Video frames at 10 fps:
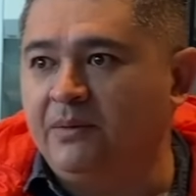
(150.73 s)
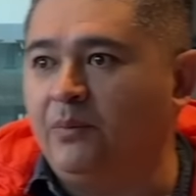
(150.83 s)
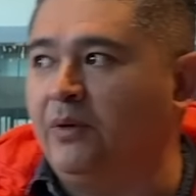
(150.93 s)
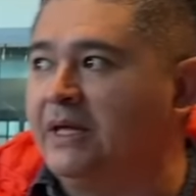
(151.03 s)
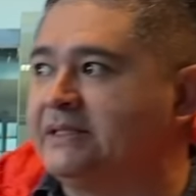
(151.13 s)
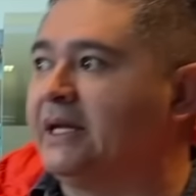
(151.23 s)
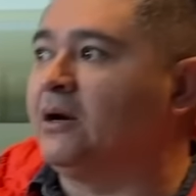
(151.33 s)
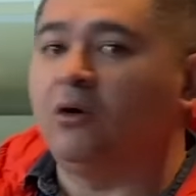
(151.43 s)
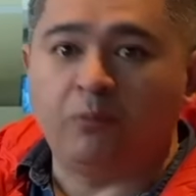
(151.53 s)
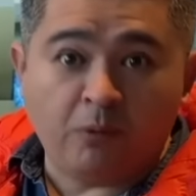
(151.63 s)
puede ser
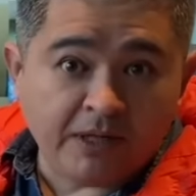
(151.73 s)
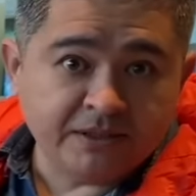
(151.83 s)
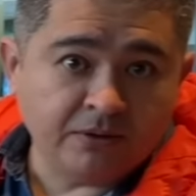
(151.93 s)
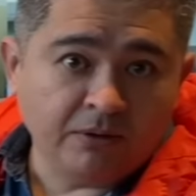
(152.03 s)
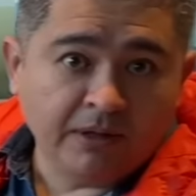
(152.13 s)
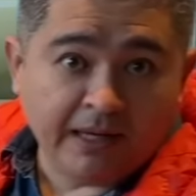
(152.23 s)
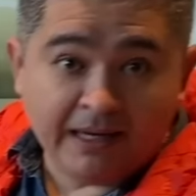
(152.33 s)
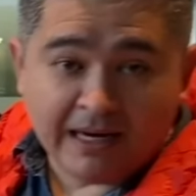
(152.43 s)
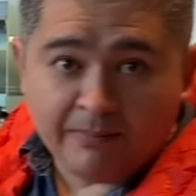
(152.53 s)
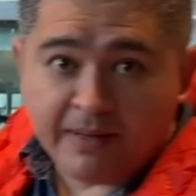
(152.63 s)
lo opuesto
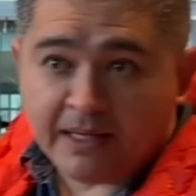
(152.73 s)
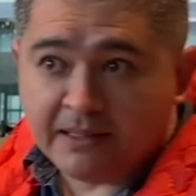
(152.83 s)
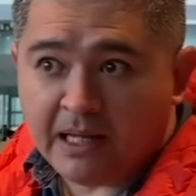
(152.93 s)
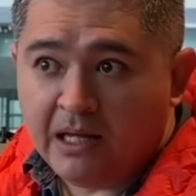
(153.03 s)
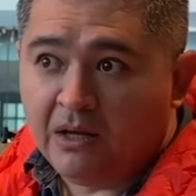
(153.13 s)
en Alberta